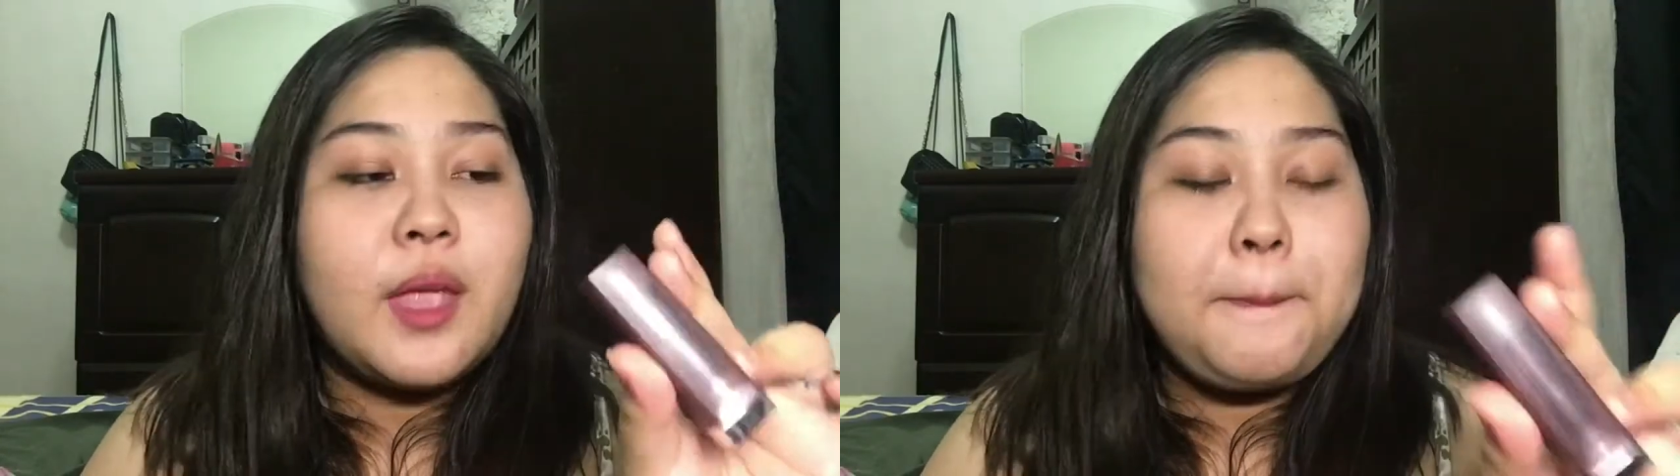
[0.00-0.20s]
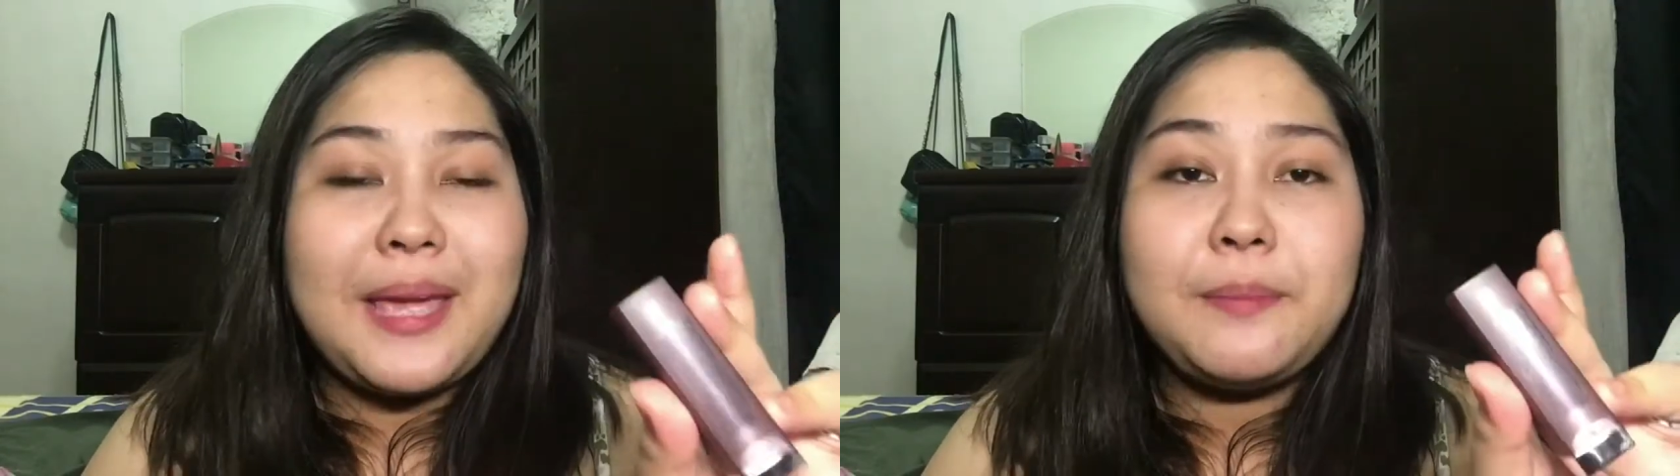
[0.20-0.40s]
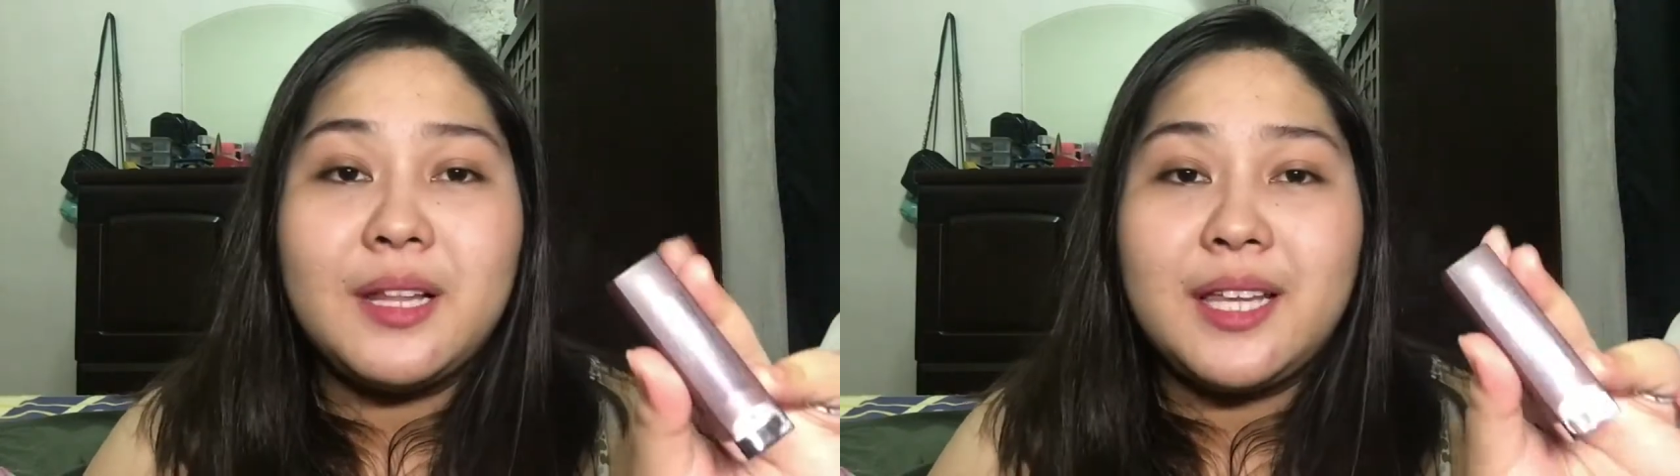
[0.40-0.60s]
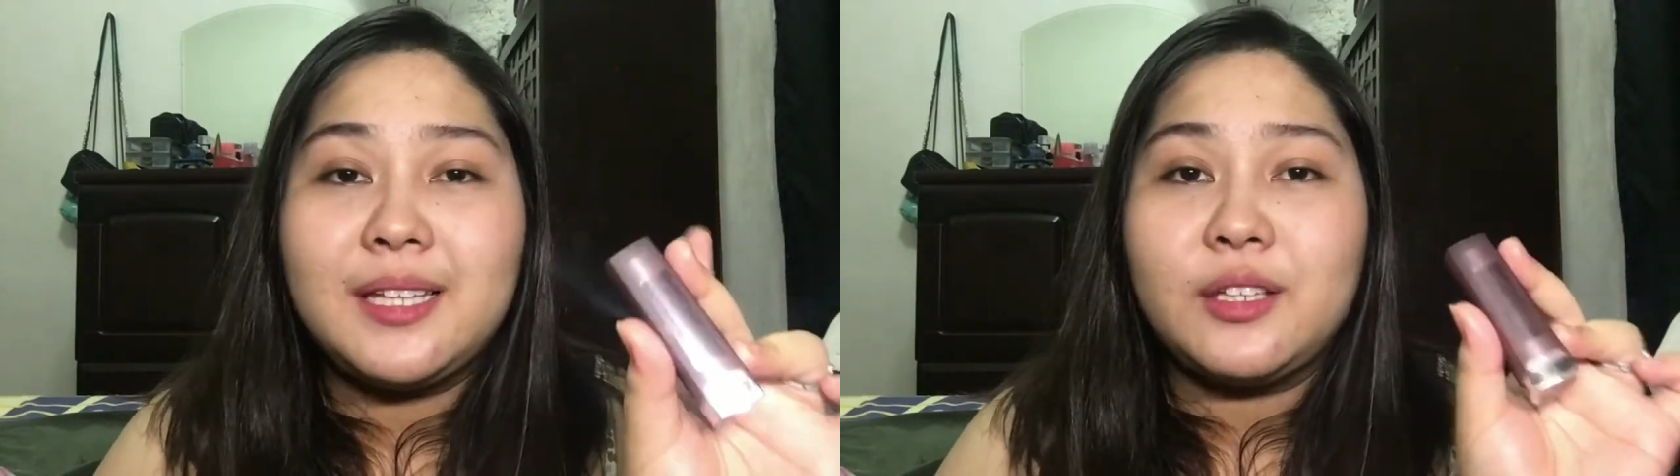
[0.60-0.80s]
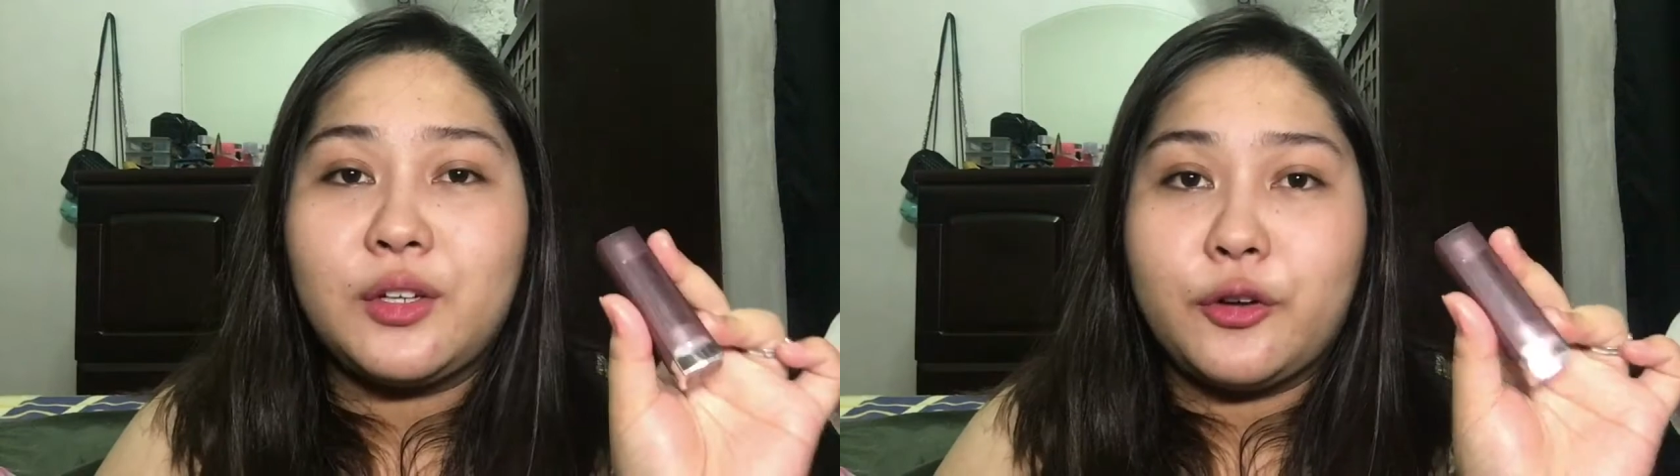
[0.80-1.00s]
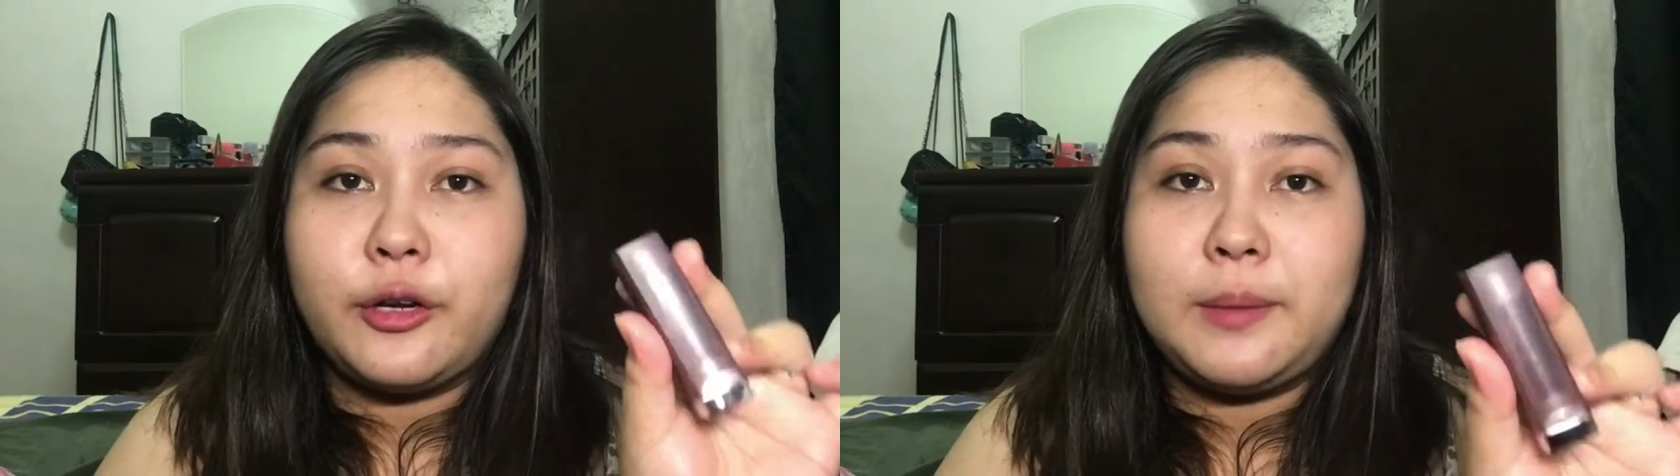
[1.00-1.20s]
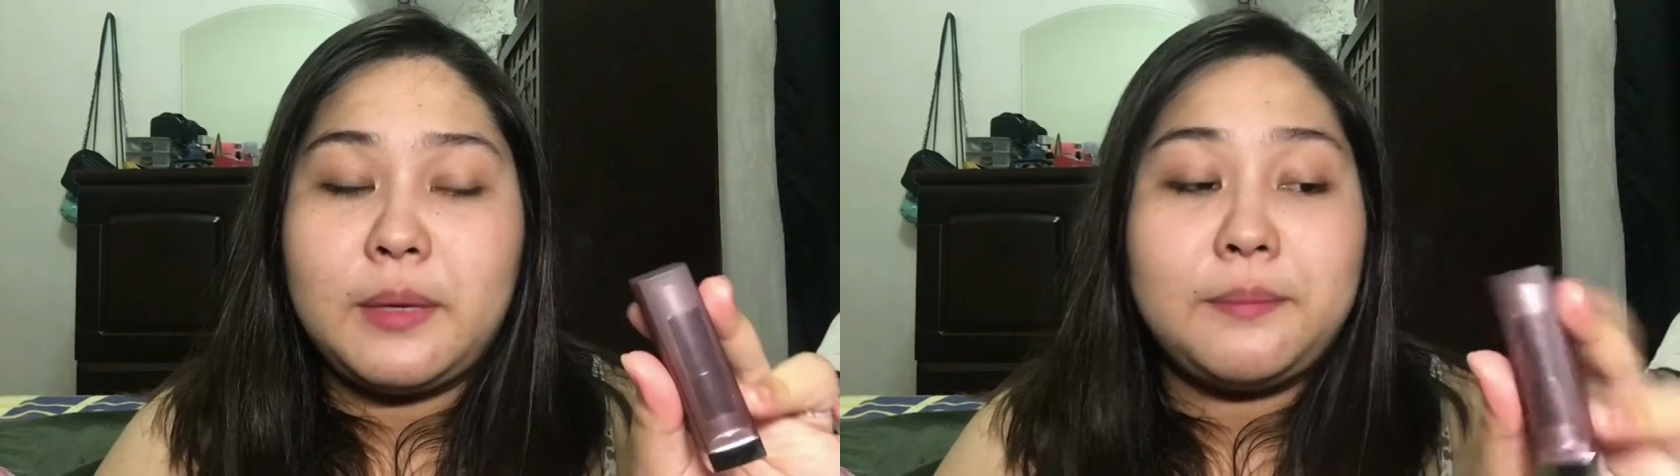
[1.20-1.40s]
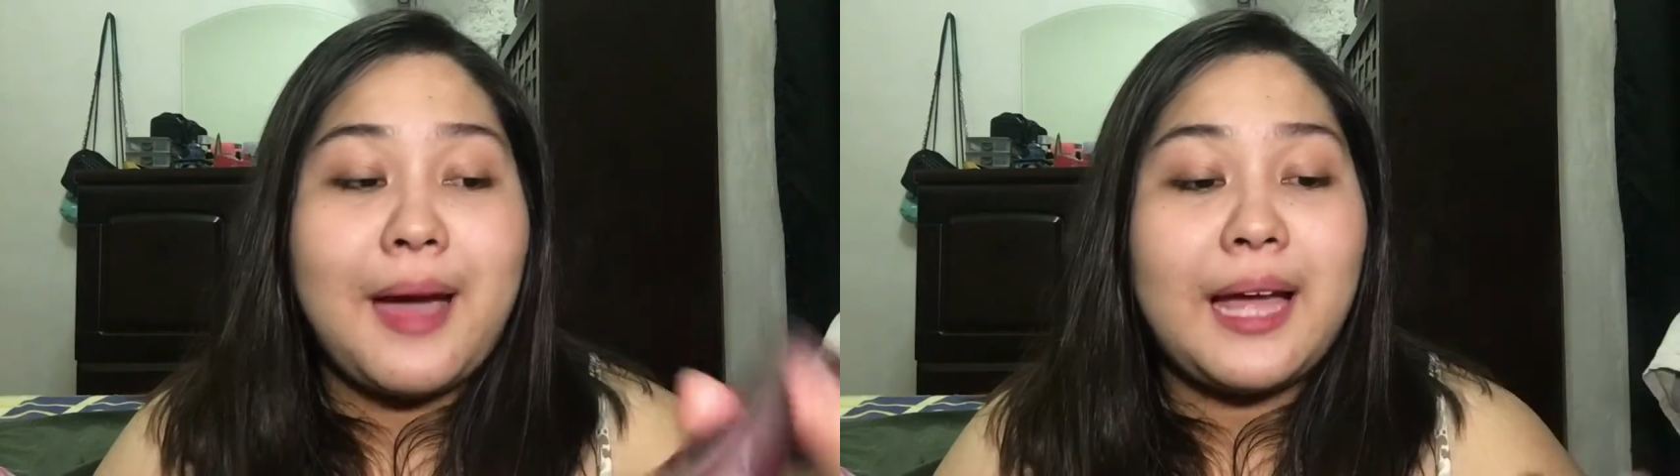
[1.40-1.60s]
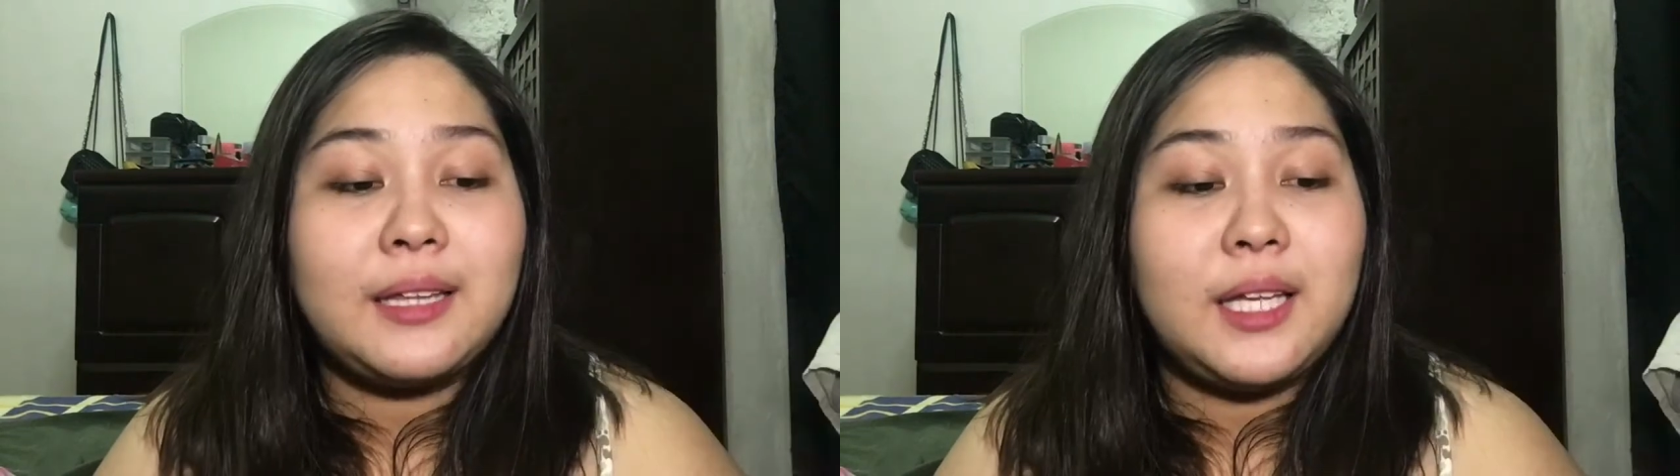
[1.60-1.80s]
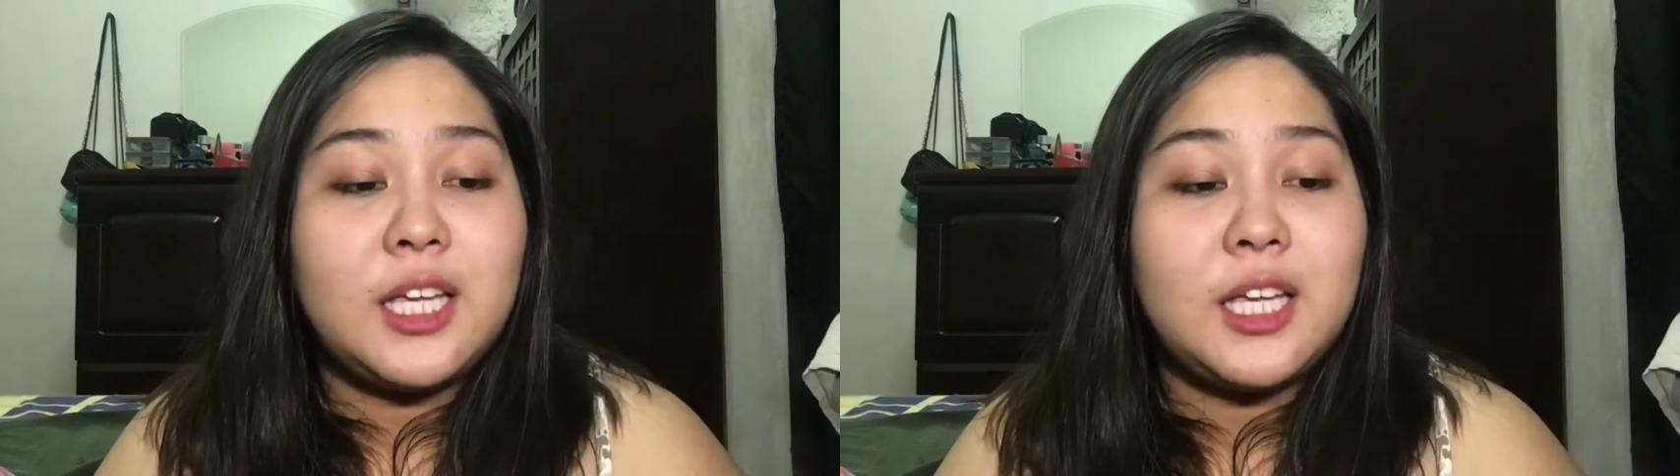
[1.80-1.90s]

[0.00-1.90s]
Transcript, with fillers: Maybelline Creamy Matte